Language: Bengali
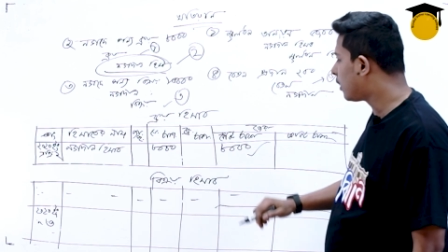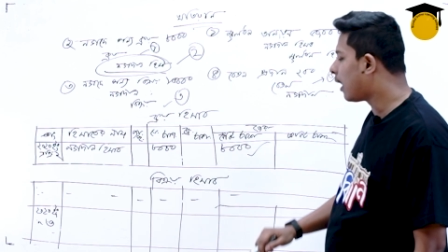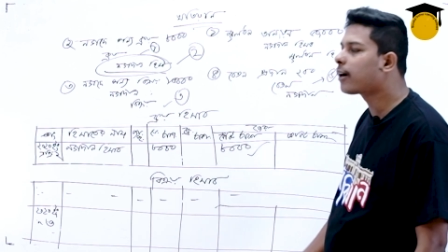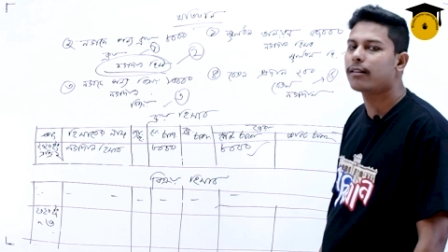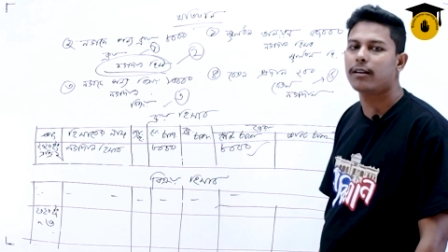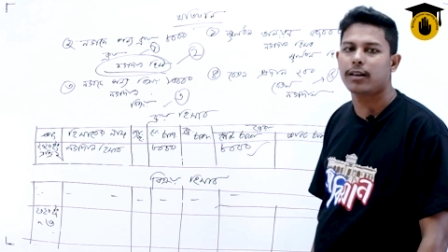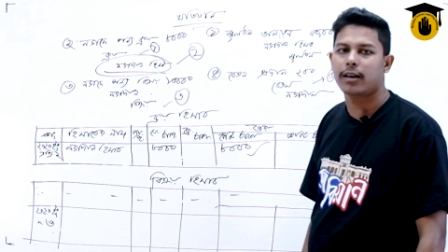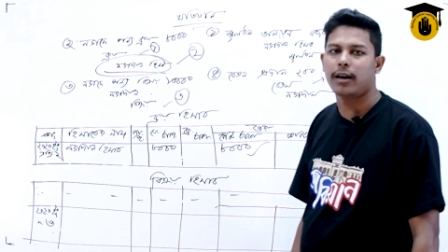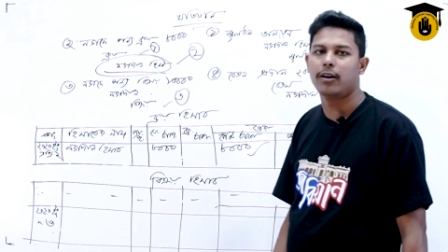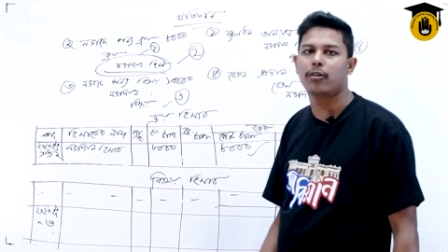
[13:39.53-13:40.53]
আট টাকা
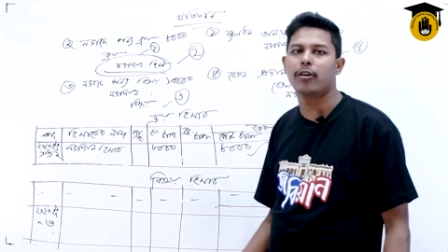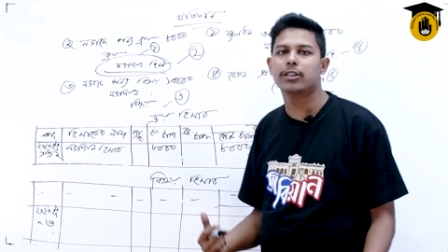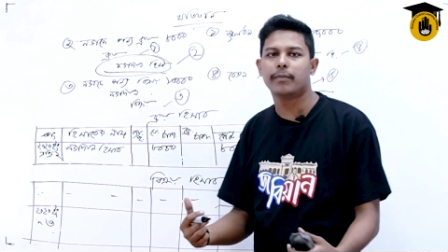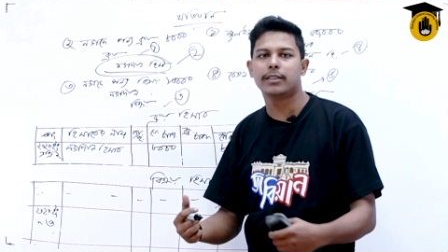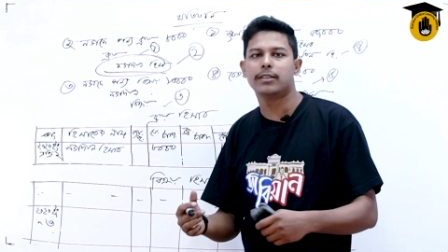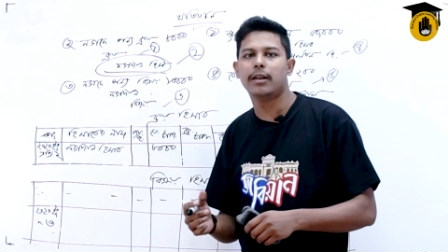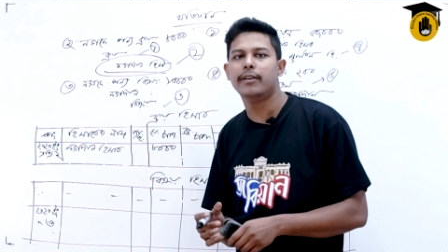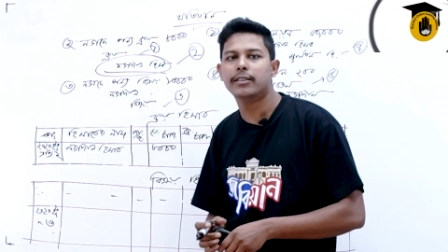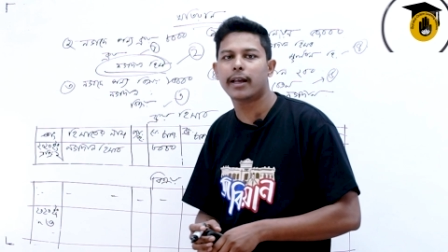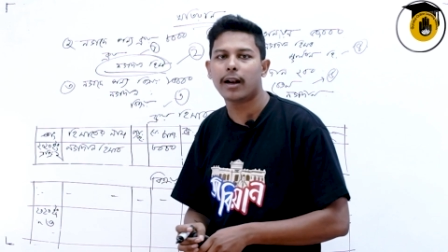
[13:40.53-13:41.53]
ক্রয় হিসাবের ডেবিট
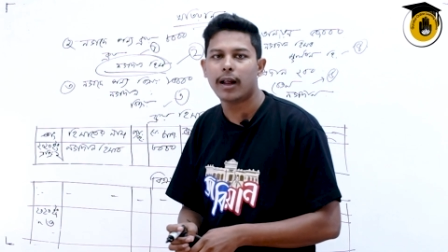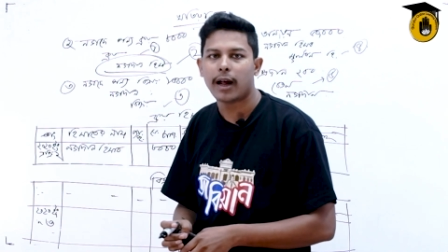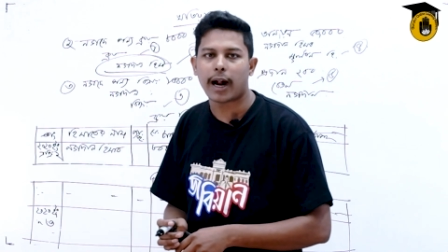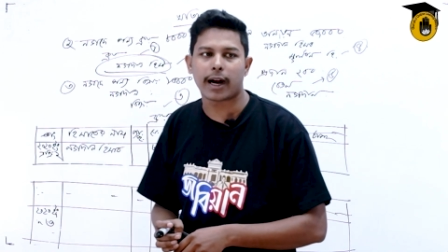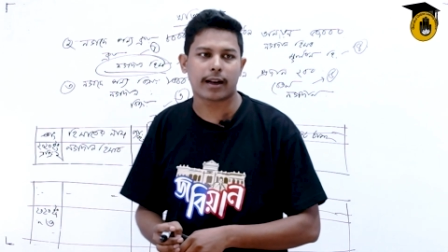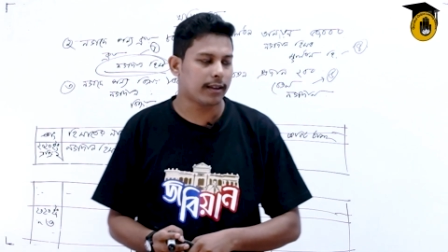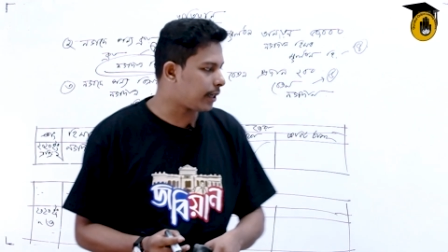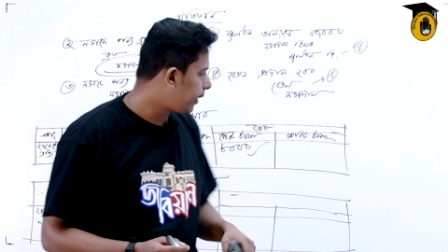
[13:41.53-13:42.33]
জের আট হাজার টাকা এটা